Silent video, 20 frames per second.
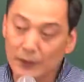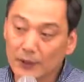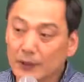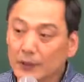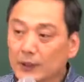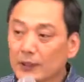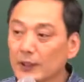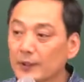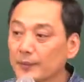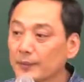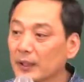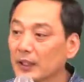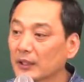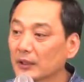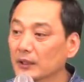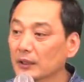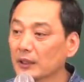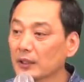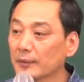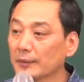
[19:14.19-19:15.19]

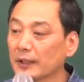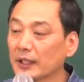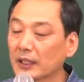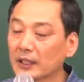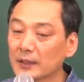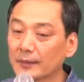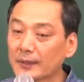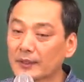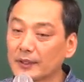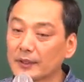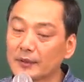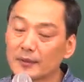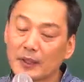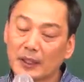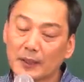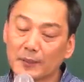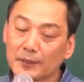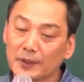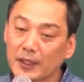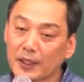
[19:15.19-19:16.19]
뒷말은 큰 의미 같지만 이
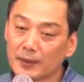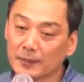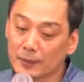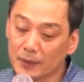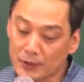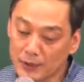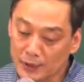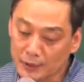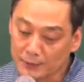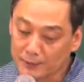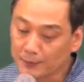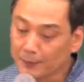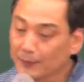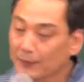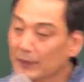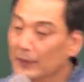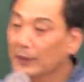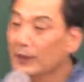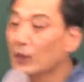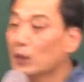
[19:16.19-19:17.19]
말입니다. 보세요.
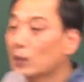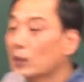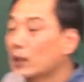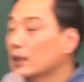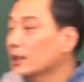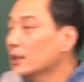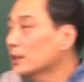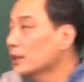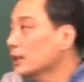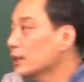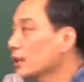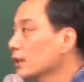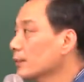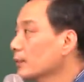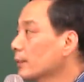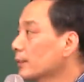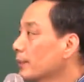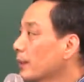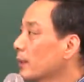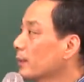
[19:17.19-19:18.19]
원칙은
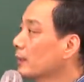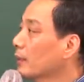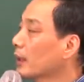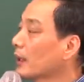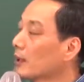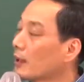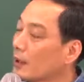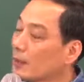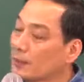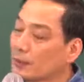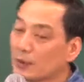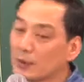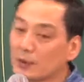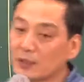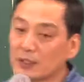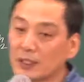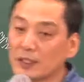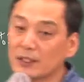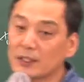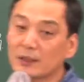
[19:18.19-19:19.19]
분명히 불안, 어,
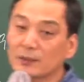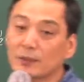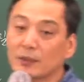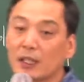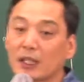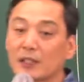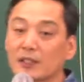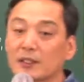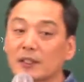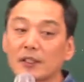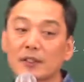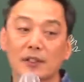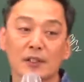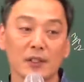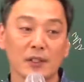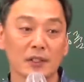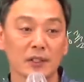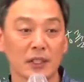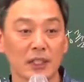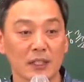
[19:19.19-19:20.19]
부동산 시장 불완전
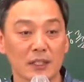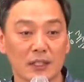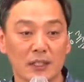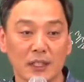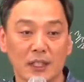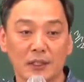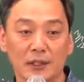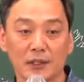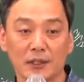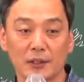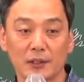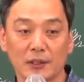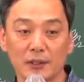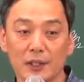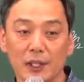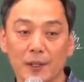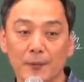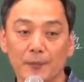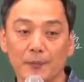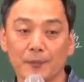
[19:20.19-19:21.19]
경쟁 시장이요.
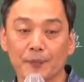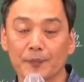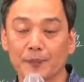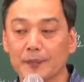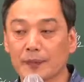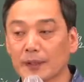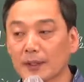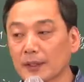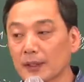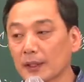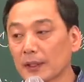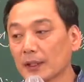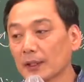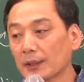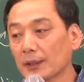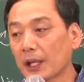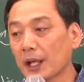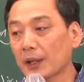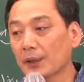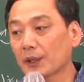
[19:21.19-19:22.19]
그런데
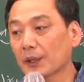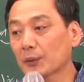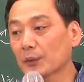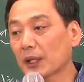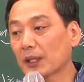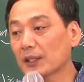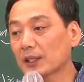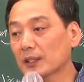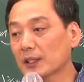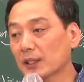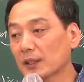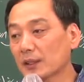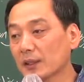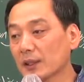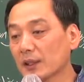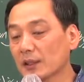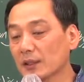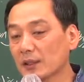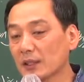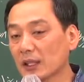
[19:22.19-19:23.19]
때에 따라 완전
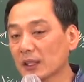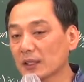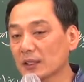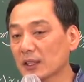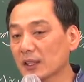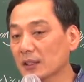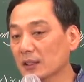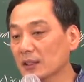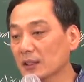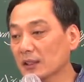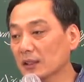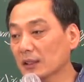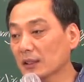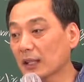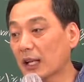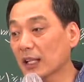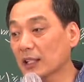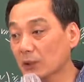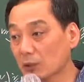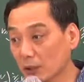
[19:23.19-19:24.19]
경쟁 시장 성격을
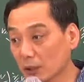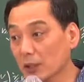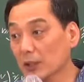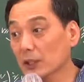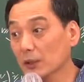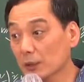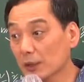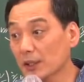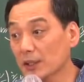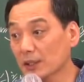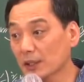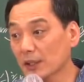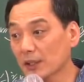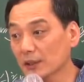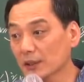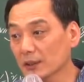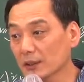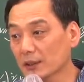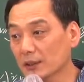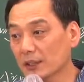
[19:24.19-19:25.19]
가지고 있는 경우가
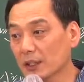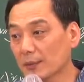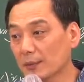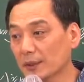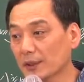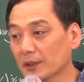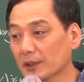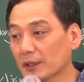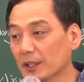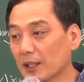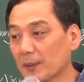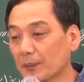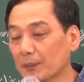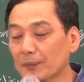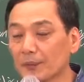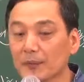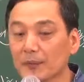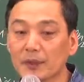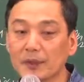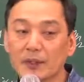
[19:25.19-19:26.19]
있어요. 그러다
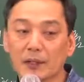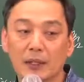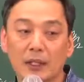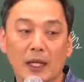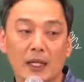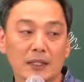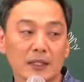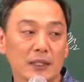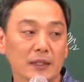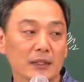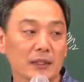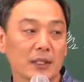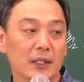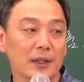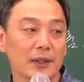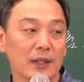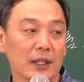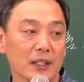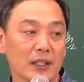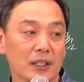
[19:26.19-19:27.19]
보니까 가장
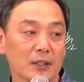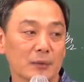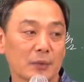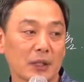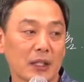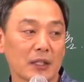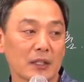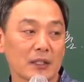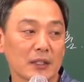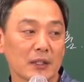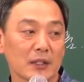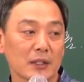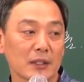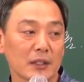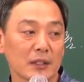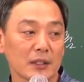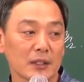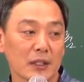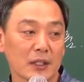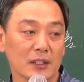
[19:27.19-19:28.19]
큰 단점 불완전
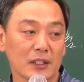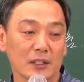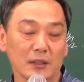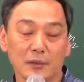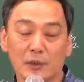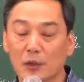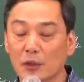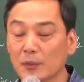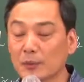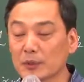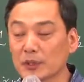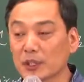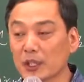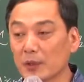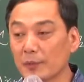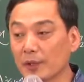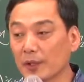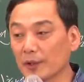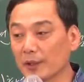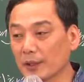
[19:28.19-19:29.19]
경쟁 시장을 통해
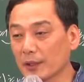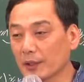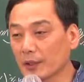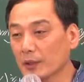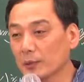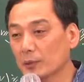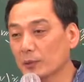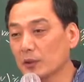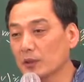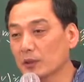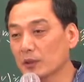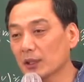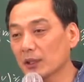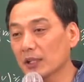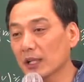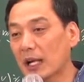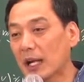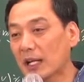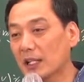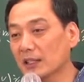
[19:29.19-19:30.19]
분석하면 물건
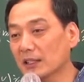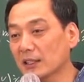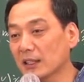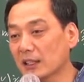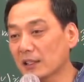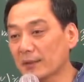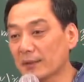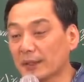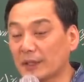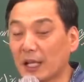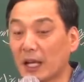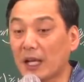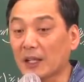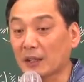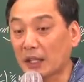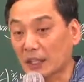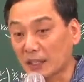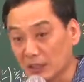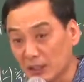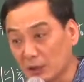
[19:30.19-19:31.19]
한 개면 다
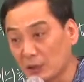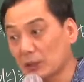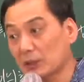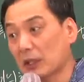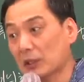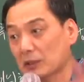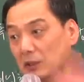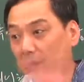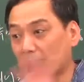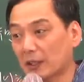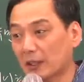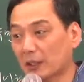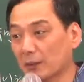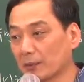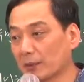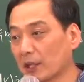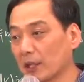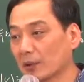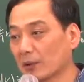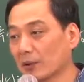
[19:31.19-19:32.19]
다른 이론이 나올 수밖에
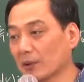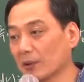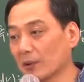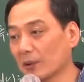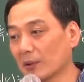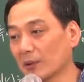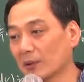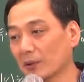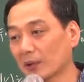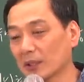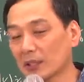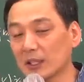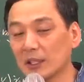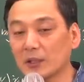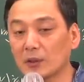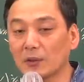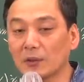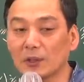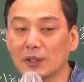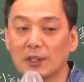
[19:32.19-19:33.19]
없다고. 그래서
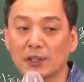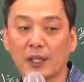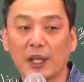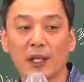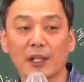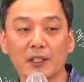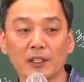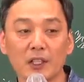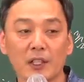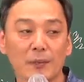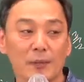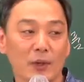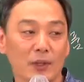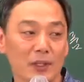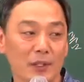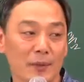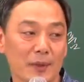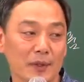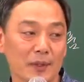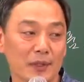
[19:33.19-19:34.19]
이론 등이 굉장히
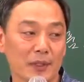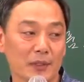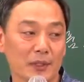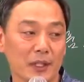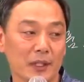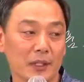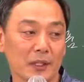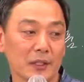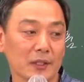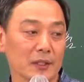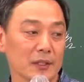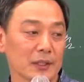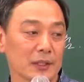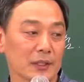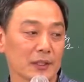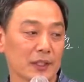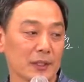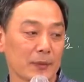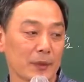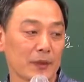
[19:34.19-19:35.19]
복잡한 결과 이걸
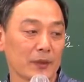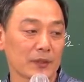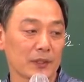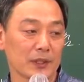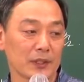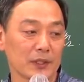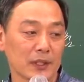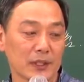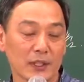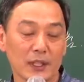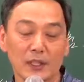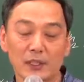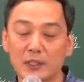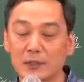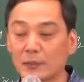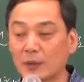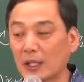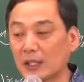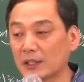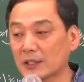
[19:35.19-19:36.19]
기본
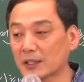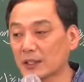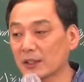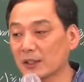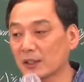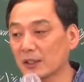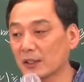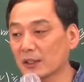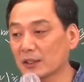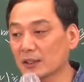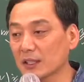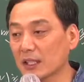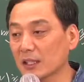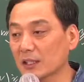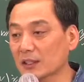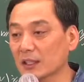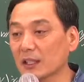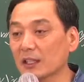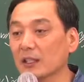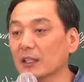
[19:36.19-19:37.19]
전제상에서 완전 경쟁
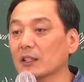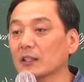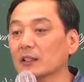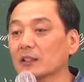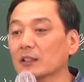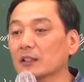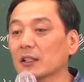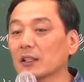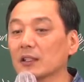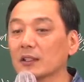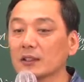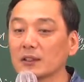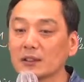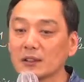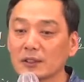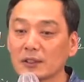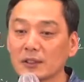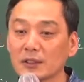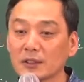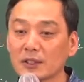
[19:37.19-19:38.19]
시장일 걸
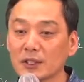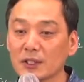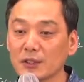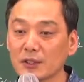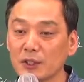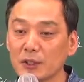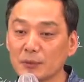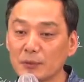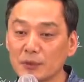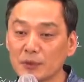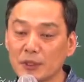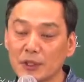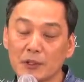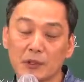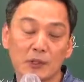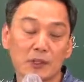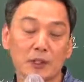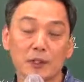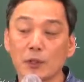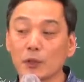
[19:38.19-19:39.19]
전제를 분산이
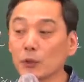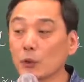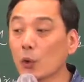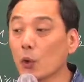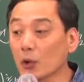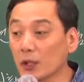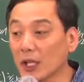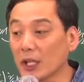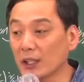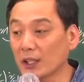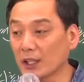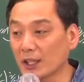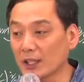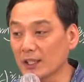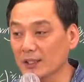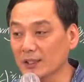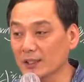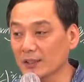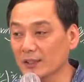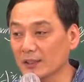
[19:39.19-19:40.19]
훨씬 더 용이할 때가
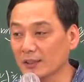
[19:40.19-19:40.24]
있어.